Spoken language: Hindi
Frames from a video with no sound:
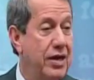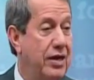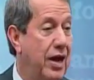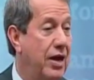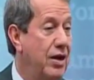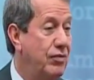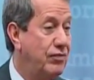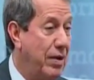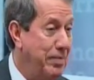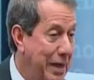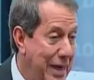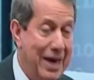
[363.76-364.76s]
स्वास्थ्य
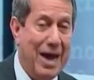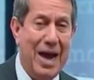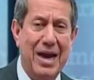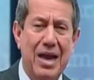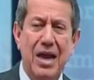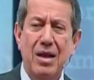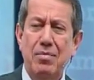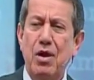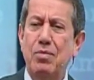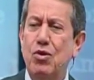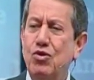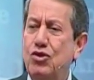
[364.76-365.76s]
भाइयों प्रभु हमें
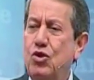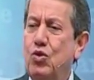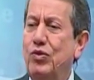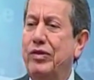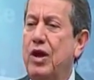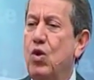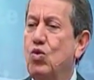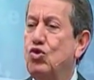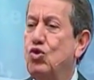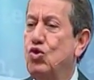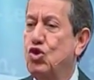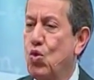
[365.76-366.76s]
सांत्वना देता है
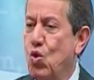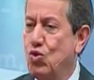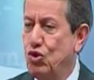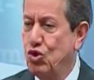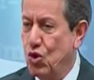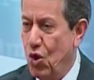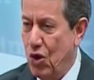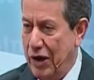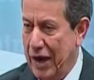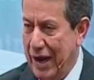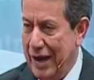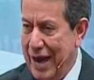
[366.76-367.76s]
आप इस
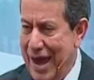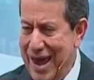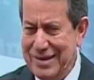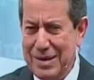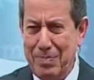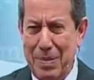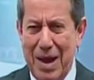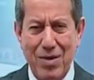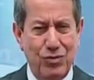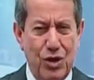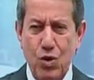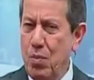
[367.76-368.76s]
वचन से वंचित नहीं हो
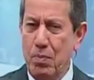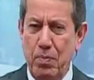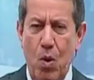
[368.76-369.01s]
सकते